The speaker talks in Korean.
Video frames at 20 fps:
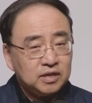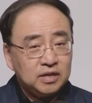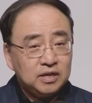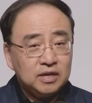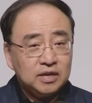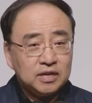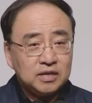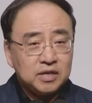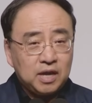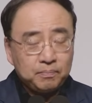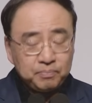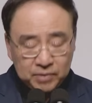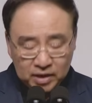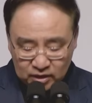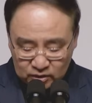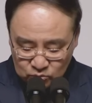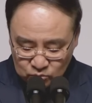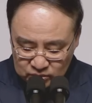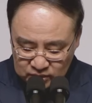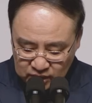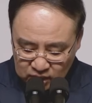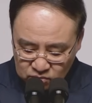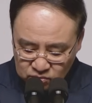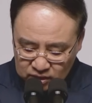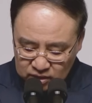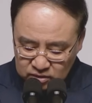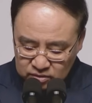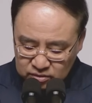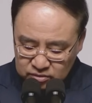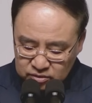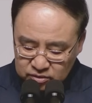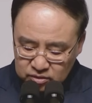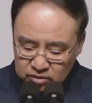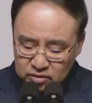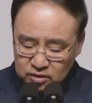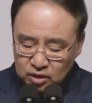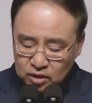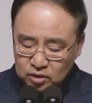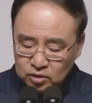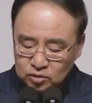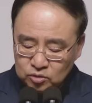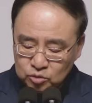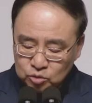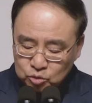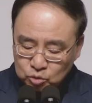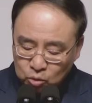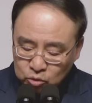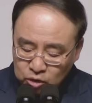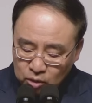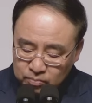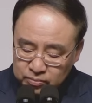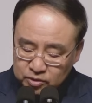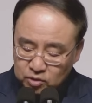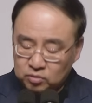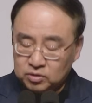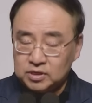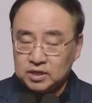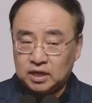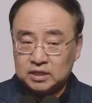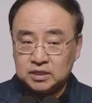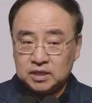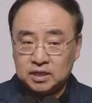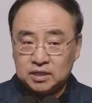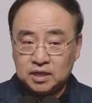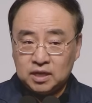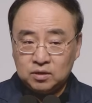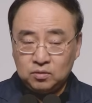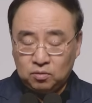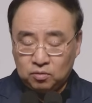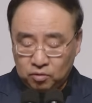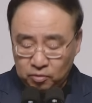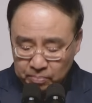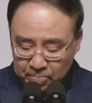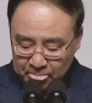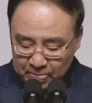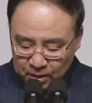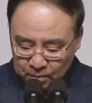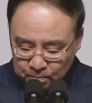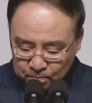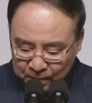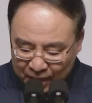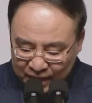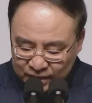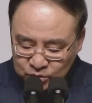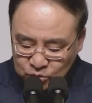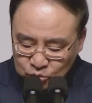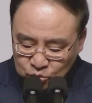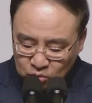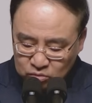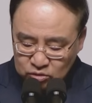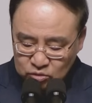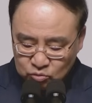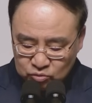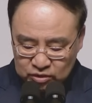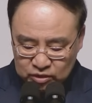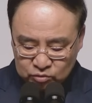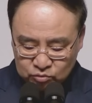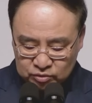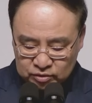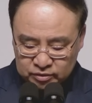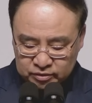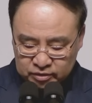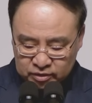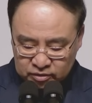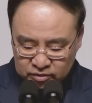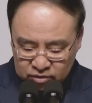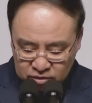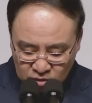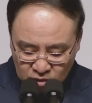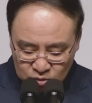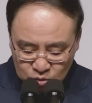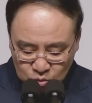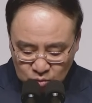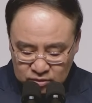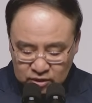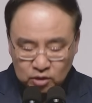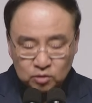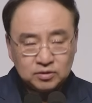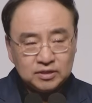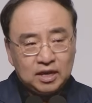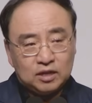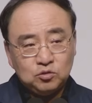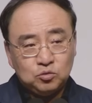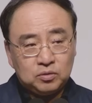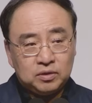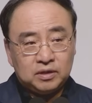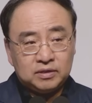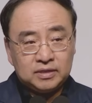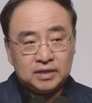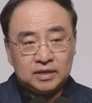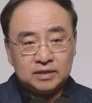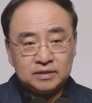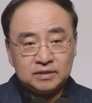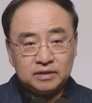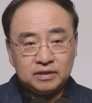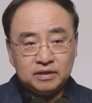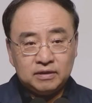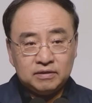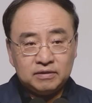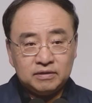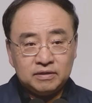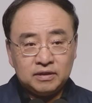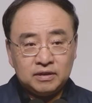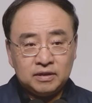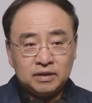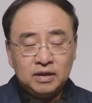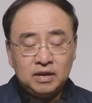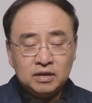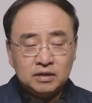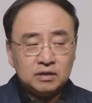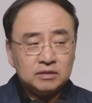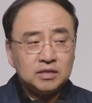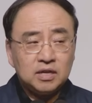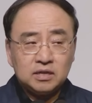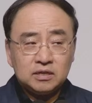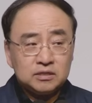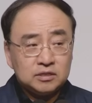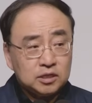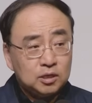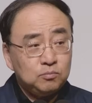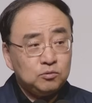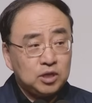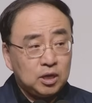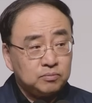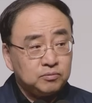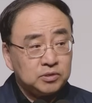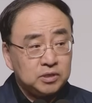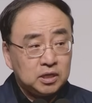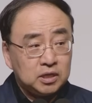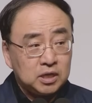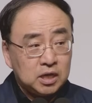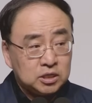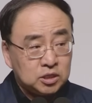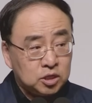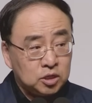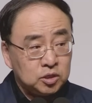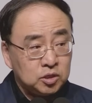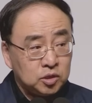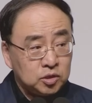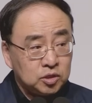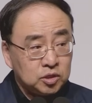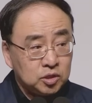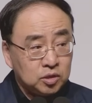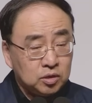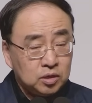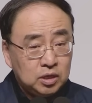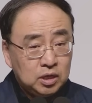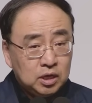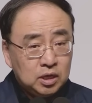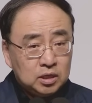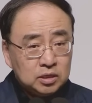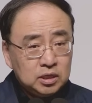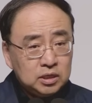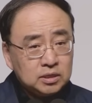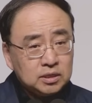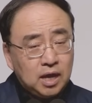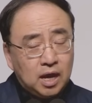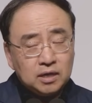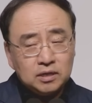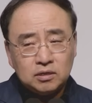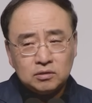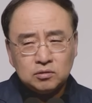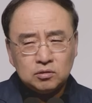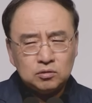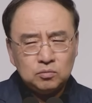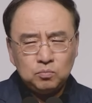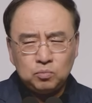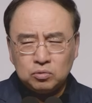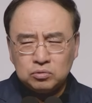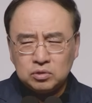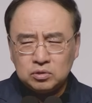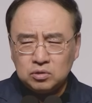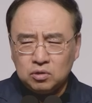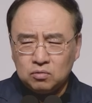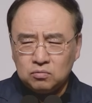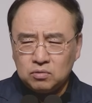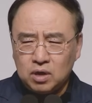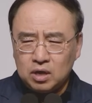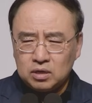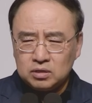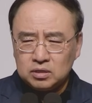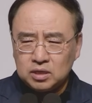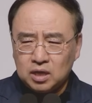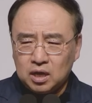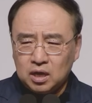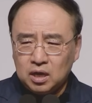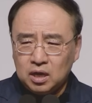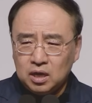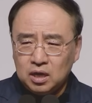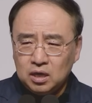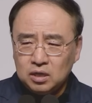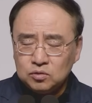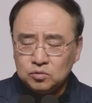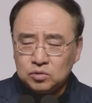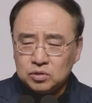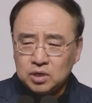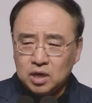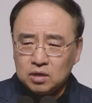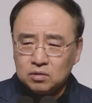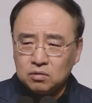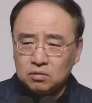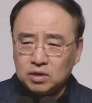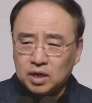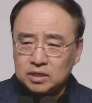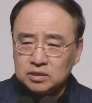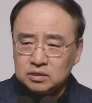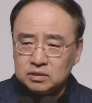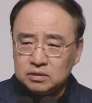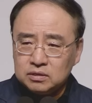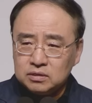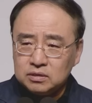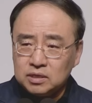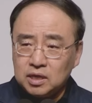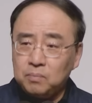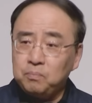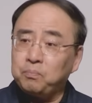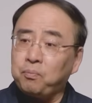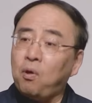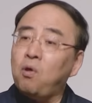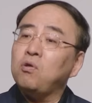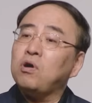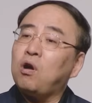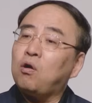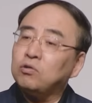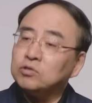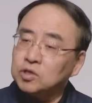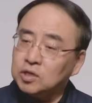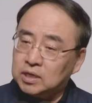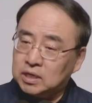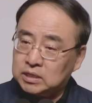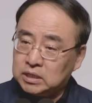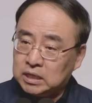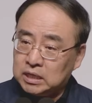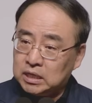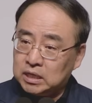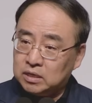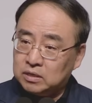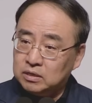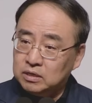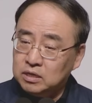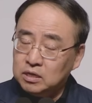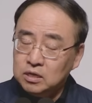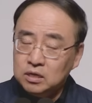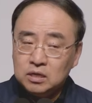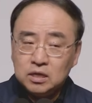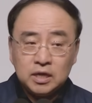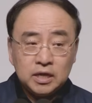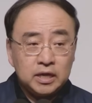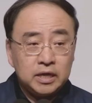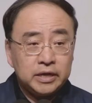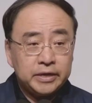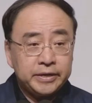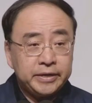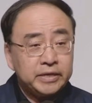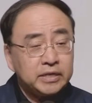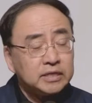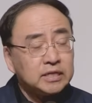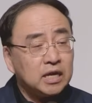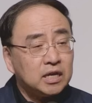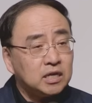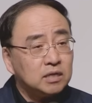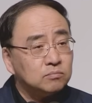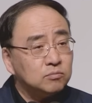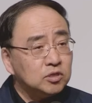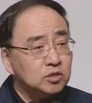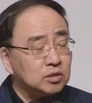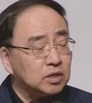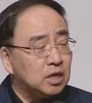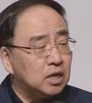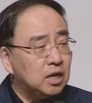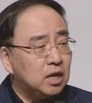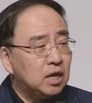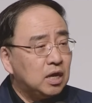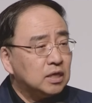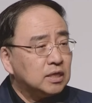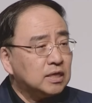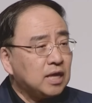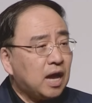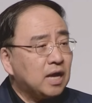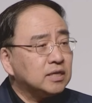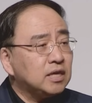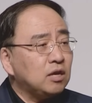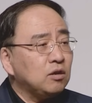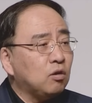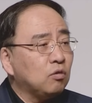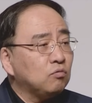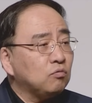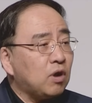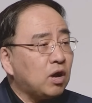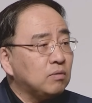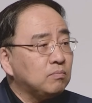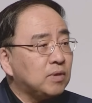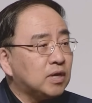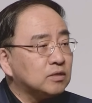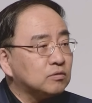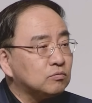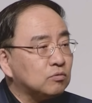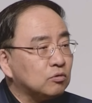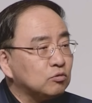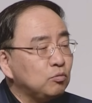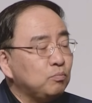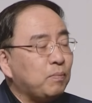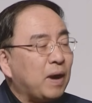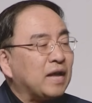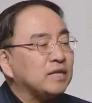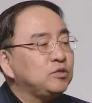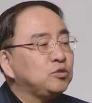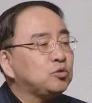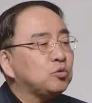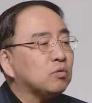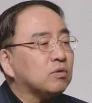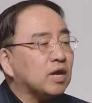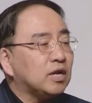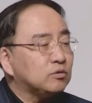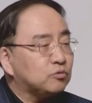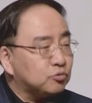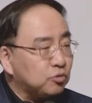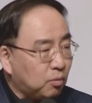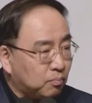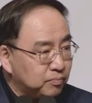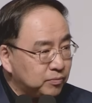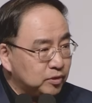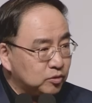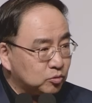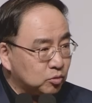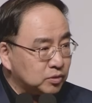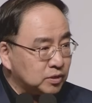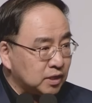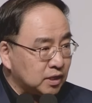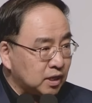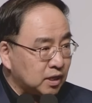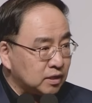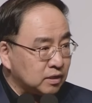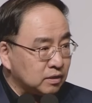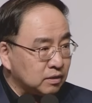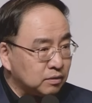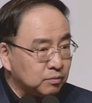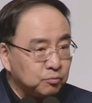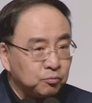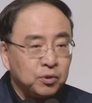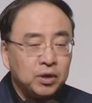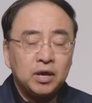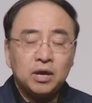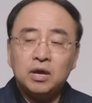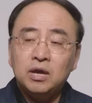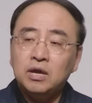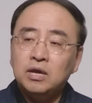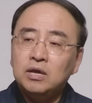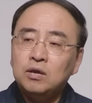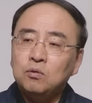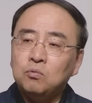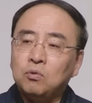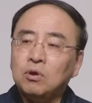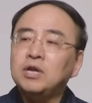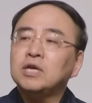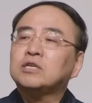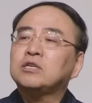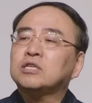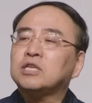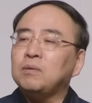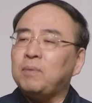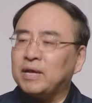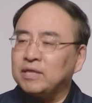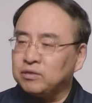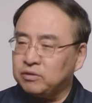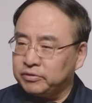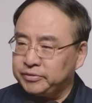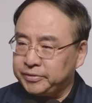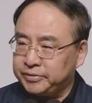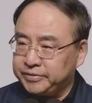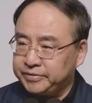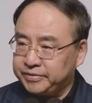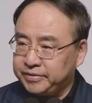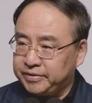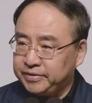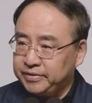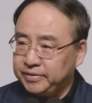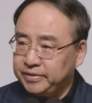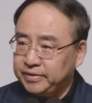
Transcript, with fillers: 예? 합당한 존재라고 하는 것은 존엄성을 가지게 되고 만족을 누릴 수 있어요. 그런 존재로 창조되었다는 거예요. 예. 그래서 아까 스티브 잡스 얘기가 그런 거죠. 이 땅에서는 모든 영광을 다 취한 것 같은데 뭔가 허전하잖아요. 예. 그러니까 사람은 땅의 영광만으로는 만족할 수 없는 존재라는 거예요. 왜? 원래 그렇게 만들어졌어.